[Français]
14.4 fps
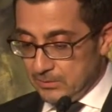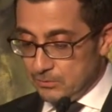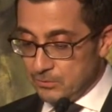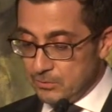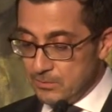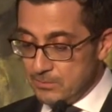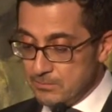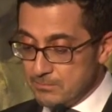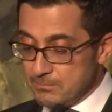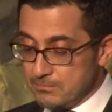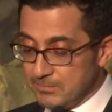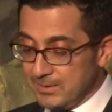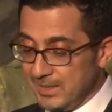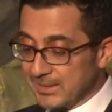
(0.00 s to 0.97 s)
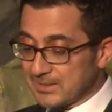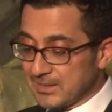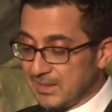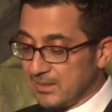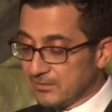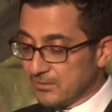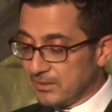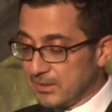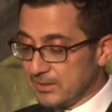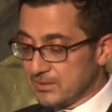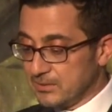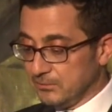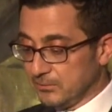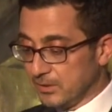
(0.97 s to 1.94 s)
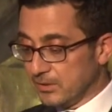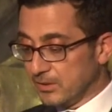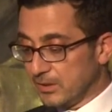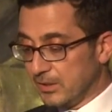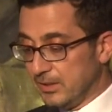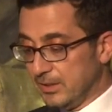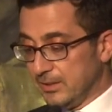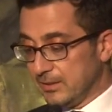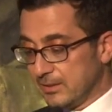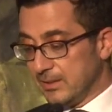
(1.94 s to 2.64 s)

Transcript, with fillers: une excellente occasion de reconnaître